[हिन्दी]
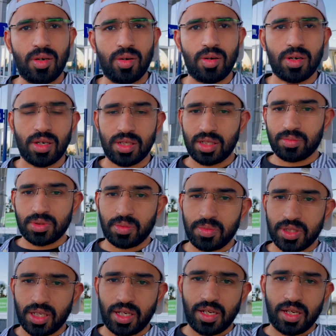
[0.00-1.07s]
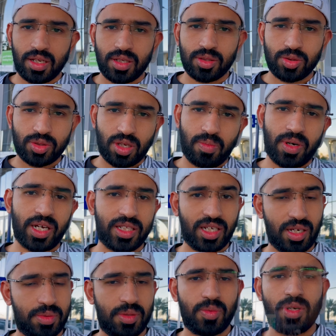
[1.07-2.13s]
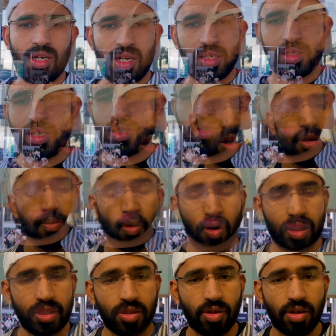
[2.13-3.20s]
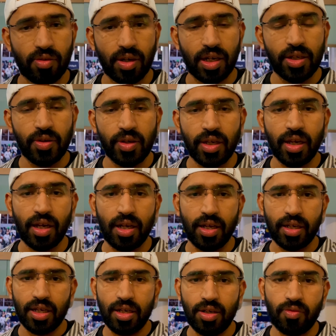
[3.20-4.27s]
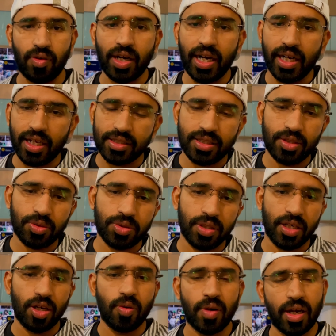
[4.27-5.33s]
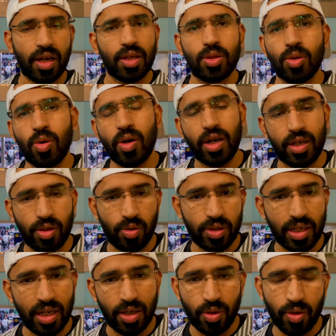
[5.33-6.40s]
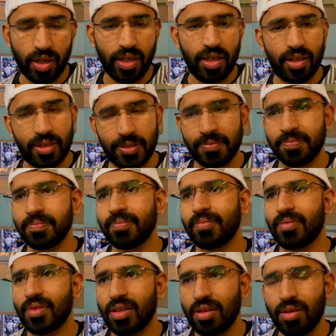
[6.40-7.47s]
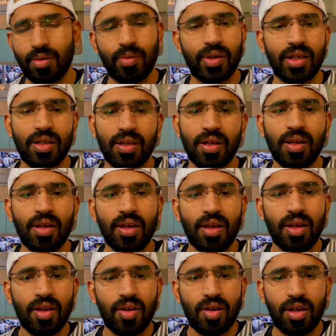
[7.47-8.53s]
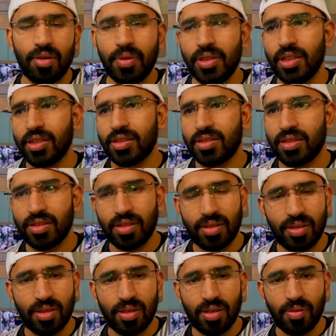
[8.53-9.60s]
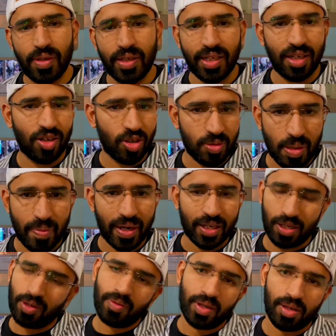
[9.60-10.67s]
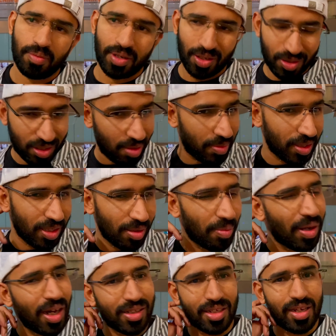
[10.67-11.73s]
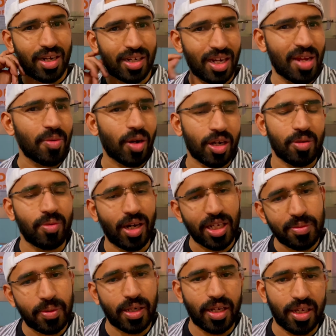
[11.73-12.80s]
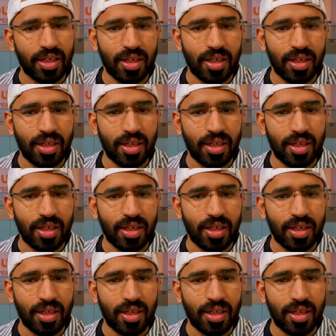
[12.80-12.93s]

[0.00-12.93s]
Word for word: और दमदम भी जाएगी उसके बाद ही आपसे मुलाकात कर रही बोर्डिंग तो करवा ली हुई है लेकिन फ़्लाइट का सीन कुछ ये हुआ है कि दो घंटे और डिले हो गई है और अभी जस्ट वेटिंग लॉन्ज में बैठे हुए हैं हमारे अभी नमाज का टाइम है नमाज़ पढ़